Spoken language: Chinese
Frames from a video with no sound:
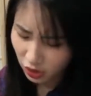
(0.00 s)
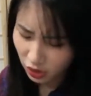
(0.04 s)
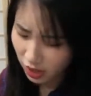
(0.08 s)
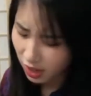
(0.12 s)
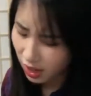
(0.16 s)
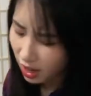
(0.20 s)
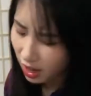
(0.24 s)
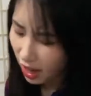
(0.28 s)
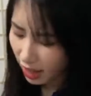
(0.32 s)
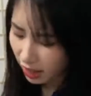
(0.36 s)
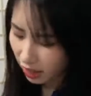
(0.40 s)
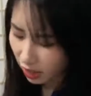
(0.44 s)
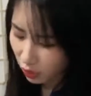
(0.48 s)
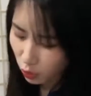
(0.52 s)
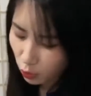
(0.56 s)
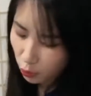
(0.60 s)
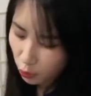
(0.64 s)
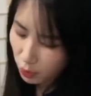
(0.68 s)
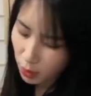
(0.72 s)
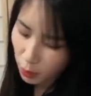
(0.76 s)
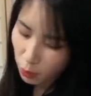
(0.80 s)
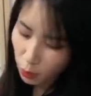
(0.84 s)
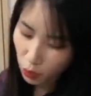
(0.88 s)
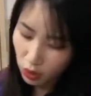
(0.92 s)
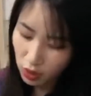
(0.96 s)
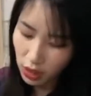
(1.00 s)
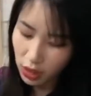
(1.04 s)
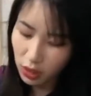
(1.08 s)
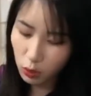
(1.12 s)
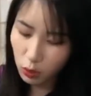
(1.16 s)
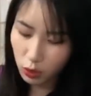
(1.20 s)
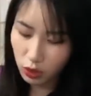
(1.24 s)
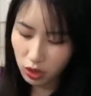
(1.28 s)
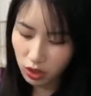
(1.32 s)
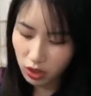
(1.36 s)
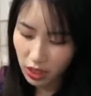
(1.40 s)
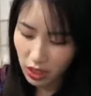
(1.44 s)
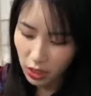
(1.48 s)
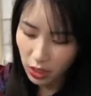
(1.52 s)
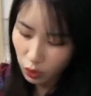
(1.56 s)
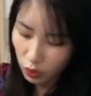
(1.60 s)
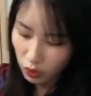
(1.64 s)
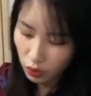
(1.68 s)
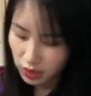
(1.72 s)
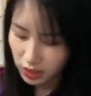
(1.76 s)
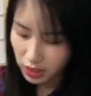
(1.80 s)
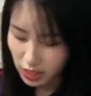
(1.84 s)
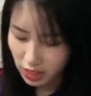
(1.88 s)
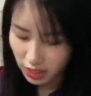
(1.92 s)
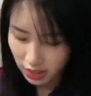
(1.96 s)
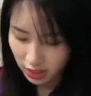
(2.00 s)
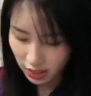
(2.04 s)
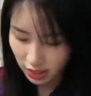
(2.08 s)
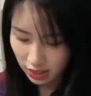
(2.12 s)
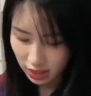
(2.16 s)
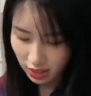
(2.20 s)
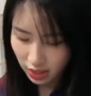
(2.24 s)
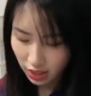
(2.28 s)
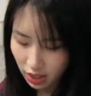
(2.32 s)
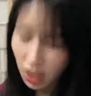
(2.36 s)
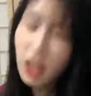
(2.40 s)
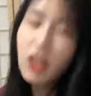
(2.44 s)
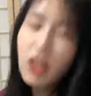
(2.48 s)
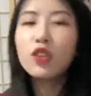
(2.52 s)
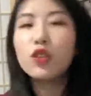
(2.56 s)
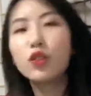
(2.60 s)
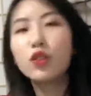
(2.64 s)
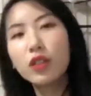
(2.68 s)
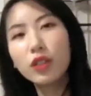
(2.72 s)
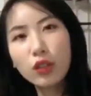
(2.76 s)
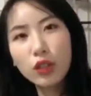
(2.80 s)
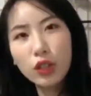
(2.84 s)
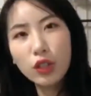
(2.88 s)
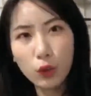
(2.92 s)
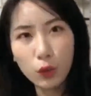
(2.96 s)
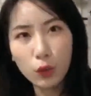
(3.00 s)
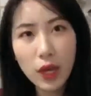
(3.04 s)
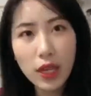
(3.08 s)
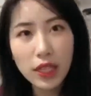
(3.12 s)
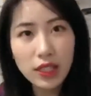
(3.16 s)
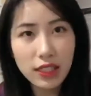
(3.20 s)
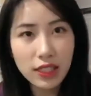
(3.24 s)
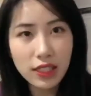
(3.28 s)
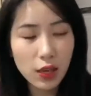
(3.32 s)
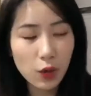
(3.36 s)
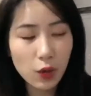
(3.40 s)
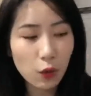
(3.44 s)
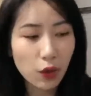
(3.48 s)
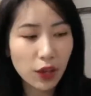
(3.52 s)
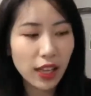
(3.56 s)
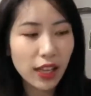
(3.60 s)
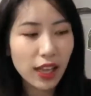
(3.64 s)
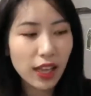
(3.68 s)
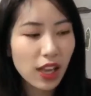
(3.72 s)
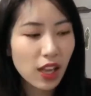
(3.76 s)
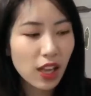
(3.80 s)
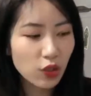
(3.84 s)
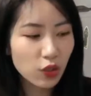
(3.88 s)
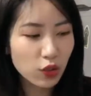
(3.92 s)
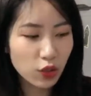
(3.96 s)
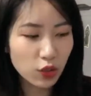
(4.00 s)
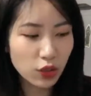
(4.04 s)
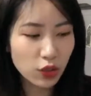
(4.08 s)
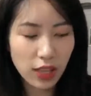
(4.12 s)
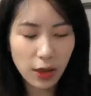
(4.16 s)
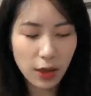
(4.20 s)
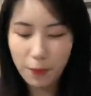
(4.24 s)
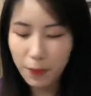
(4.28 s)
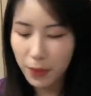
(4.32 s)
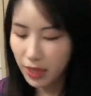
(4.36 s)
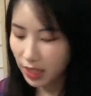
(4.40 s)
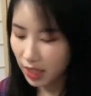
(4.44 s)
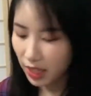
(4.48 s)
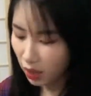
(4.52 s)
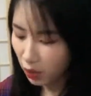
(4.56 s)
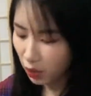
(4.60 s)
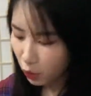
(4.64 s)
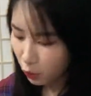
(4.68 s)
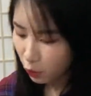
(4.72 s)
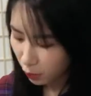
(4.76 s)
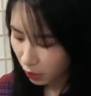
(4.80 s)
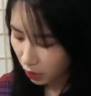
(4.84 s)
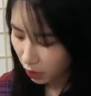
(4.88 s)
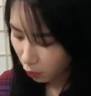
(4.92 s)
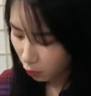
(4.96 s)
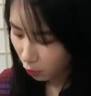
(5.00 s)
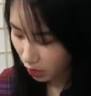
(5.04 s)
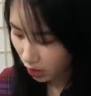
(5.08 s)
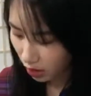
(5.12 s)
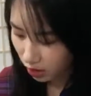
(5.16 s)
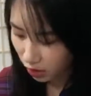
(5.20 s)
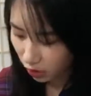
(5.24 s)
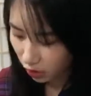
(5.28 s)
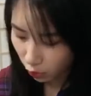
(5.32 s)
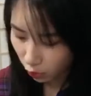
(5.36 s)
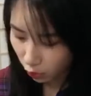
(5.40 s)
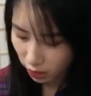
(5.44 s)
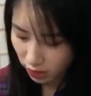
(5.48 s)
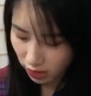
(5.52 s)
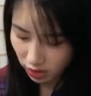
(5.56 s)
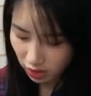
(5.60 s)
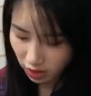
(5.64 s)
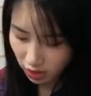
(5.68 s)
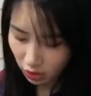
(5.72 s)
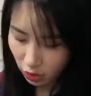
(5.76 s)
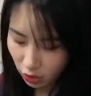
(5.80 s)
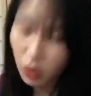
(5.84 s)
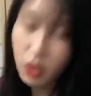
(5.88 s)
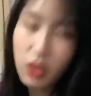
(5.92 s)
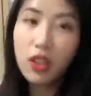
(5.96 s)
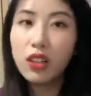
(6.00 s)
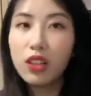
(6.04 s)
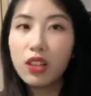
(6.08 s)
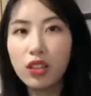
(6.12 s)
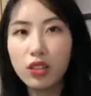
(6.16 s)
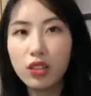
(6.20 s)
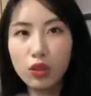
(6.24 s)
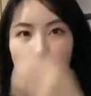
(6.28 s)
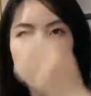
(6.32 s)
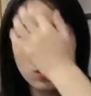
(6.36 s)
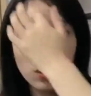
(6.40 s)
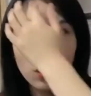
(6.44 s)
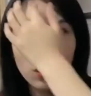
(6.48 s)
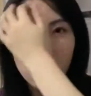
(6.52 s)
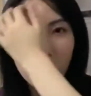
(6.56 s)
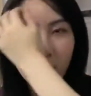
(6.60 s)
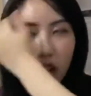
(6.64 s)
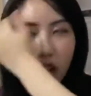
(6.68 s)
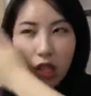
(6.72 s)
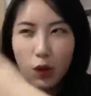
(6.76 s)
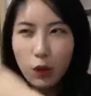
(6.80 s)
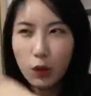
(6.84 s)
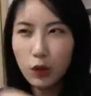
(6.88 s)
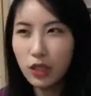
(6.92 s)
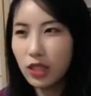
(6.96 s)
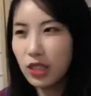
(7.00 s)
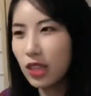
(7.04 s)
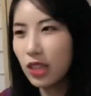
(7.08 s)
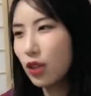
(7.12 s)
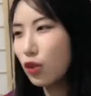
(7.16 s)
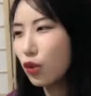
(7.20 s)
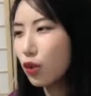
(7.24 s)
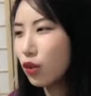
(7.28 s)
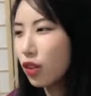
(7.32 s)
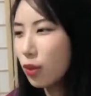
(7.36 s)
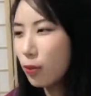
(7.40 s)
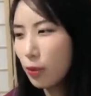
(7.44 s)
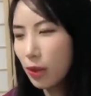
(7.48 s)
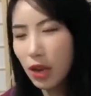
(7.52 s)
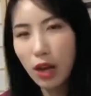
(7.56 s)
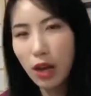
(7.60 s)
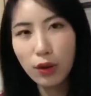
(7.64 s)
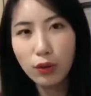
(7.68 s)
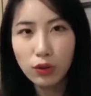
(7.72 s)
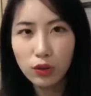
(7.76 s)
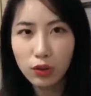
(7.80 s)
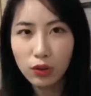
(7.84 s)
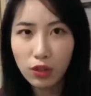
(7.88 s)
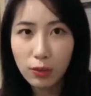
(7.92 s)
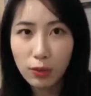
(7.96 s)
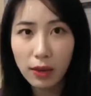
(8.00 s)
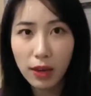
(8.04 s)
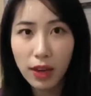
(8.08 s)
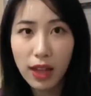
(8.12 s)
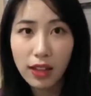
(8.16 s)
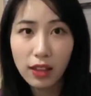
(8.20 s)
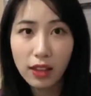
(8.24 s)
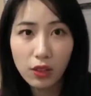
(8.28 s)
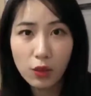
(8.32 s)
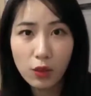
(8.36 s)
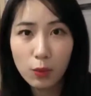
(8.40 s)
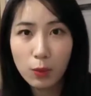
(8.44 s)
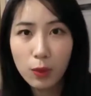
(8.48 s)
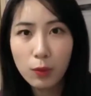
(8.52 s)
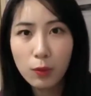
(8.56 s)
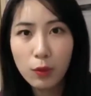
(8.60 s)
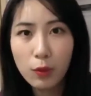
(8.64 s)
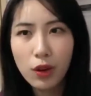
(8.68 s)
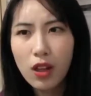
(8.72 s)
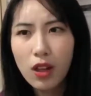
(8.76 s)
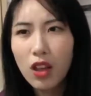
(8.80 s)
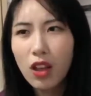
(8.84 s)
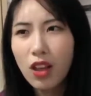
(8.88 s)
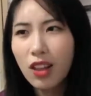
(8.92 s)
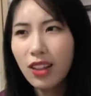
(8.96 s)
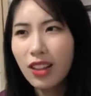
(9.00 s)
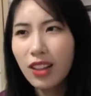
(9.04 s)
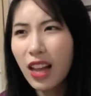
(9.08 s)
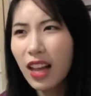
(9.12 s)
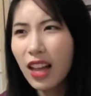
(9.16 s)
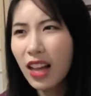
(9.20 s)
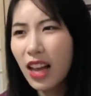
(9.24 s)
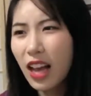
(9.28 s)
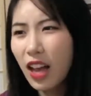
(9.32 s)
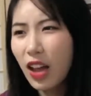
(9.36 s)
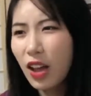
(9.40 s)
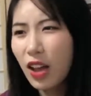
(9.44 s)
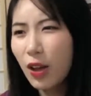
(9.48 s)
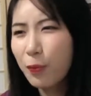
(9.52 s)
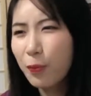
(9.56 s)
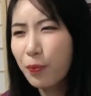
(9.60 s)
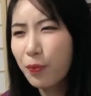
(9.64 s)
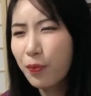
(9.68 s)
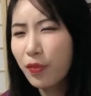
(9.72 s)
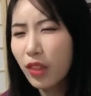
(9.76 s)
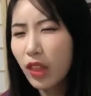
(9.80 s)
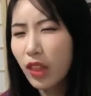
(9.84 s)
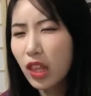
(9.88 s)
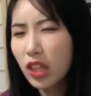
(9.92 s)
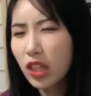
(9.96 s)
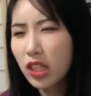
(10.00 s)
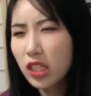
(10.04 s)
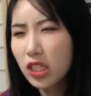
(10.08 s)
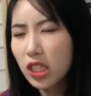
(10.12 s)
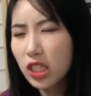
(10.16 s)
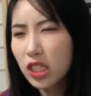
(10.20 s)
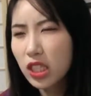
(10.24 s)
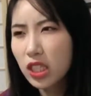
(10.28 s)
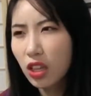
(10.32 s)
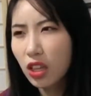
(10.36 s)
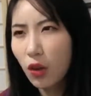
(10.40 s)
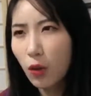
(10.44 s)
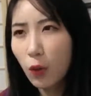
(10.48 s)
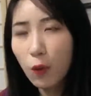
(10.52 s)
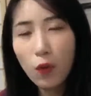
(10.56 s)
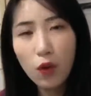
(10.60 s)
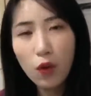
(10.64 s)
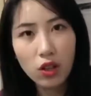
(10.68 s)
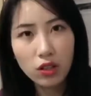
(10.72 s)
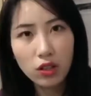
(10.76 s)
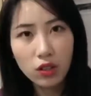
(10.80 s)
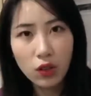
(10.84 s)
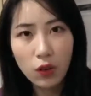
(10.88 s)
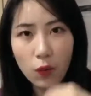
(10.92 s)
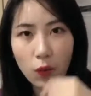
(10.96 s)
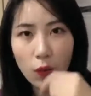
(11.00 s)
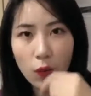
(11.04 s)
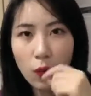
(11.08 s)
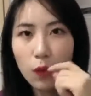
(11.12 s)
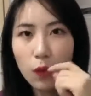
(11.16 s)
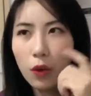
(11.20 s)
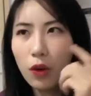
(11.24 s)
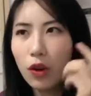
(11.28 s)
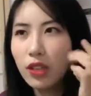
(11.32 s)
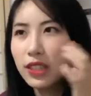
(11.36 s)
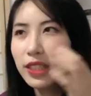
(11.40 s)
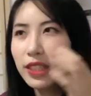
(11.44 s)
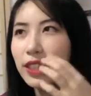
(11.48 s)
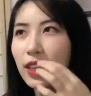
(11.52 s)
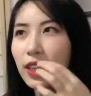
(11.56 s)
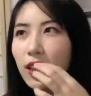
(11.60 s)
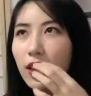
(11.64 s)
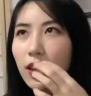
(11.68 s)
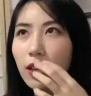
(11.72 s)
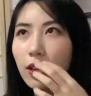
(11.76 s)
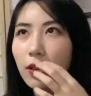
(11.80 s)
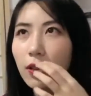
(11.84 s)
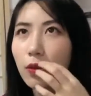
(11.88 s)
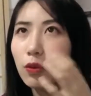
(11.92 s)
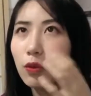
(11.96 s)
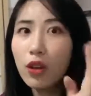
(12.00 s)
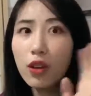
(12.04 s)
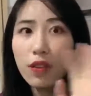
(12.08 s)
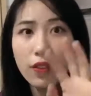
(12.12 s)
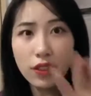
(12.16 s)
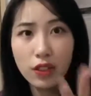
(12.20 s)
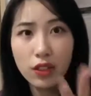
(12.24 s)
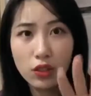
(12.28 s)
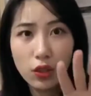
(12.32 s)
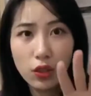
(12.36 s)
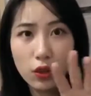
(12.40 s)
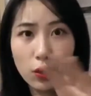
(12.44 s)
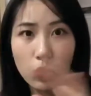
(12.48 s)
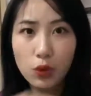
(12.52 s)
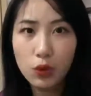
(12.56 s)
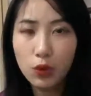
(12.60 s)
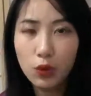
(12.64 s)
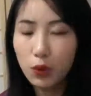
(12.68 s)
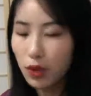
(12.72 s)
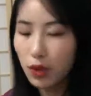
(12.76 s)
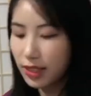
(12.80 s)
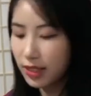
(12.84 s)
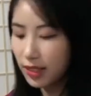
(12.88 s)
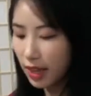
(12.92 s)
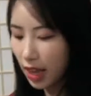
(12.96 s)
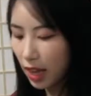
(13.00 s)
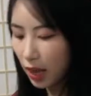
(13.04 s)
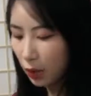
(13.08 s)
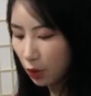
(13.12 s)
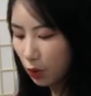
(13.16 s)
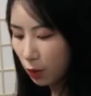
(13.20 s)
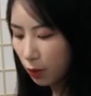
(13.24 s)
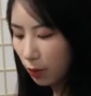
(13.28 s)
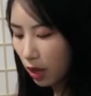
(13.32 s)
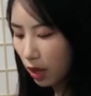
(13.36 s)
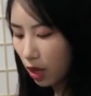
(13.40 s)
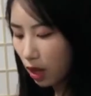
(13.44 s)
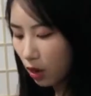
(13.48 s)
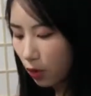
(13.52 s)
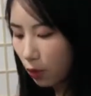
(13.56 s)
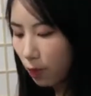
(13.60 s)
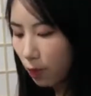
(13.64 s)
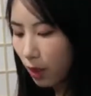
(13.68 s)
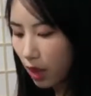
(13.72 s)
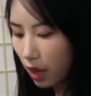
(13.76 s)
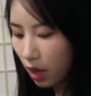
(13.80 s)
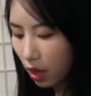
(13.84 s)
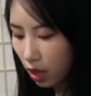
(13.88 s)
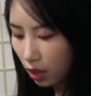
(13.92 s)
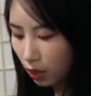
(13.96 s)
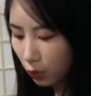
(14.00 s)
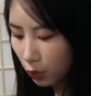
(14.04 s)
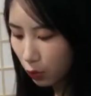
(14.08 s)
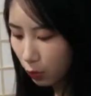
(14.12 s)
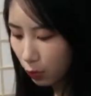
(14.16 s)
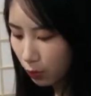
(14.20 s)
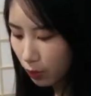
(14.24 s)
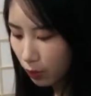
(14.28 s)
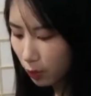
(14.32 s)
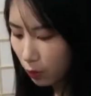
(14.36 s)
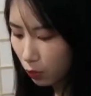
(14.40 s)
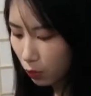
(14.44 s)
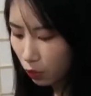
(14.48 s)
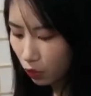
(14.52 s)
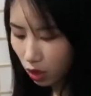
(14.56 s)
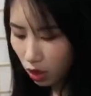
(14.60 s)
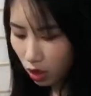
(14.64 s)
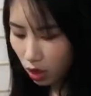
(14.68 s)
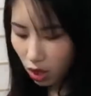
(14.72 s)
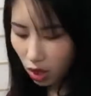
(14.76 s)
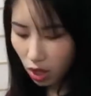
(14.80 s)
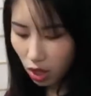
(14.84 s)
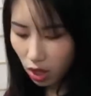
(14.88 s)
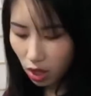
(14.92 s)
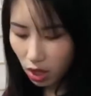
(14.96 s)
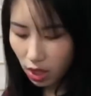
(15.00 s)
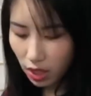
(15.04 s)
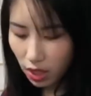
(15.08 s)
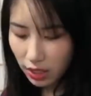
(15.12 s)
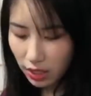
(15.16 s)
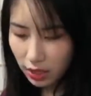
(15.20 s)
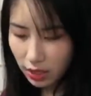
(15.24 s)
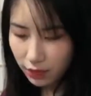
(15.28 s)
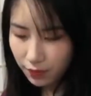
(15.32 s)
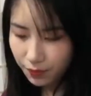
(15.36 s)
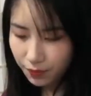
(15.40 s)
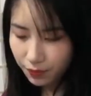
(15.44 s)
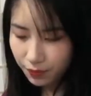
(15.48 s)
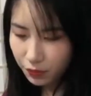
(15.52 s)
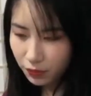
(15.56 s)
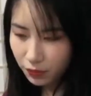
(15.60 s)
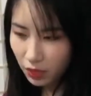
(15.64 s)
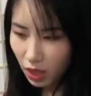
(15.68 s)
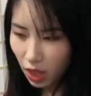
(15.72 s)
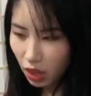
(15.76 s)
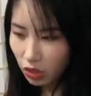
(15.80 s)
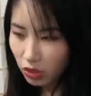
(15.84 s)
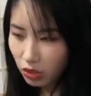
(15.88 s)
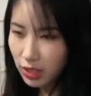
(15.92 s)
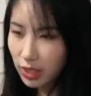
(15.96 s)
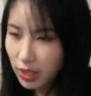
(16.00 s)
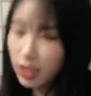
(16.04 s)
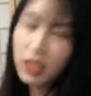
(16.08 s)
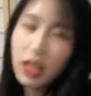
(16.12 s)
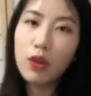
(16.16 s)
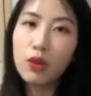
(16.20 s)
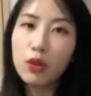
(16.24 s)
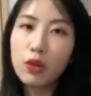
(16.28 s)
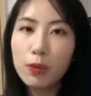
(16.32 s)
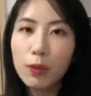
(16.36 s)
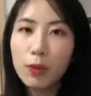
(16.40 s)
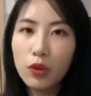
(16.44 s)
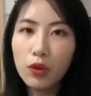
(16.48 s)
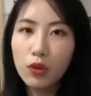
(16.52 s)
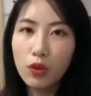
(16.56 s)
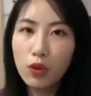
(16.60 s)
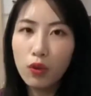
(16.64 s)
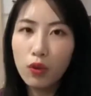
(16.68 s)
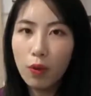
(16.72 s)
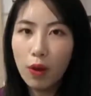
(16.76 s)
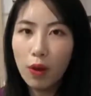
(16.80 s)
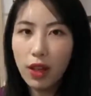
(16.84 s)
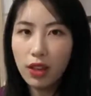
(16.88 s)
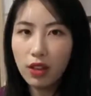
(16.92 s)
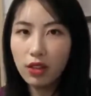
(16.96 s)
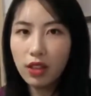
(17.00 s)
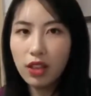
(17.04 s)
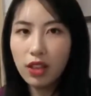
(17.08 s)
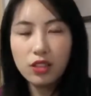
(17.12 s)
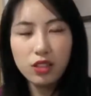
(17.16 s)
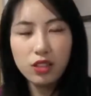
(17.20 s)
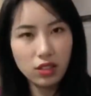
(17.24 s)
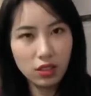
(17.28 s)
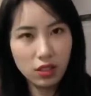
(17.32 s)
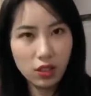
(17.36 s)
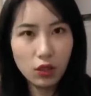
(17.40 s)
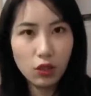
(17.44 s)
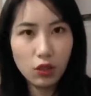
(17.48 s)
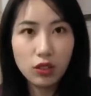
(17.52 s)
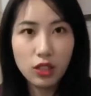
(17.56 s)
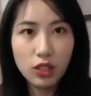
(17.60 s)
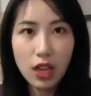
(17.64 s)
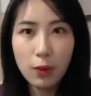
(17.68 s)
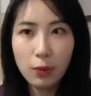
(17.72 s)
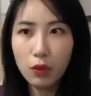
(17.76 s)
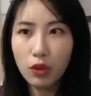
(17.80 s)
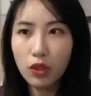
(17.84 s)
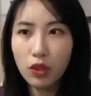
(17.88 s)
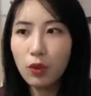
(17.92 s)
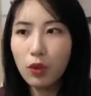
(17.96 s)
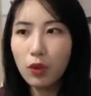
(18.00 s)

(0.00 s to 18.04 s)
是很懒得用面膜，但是我是那种间接性，就有段时间会就是想每天用面膜，但是有段时间就可能就是像我现在就特别懒，就特别懒得用面膜。大概我从我今年五月份的时候有去过一次韩国嘛，然后买了很多面膜，到现在我没有用完，但是已经用差不多。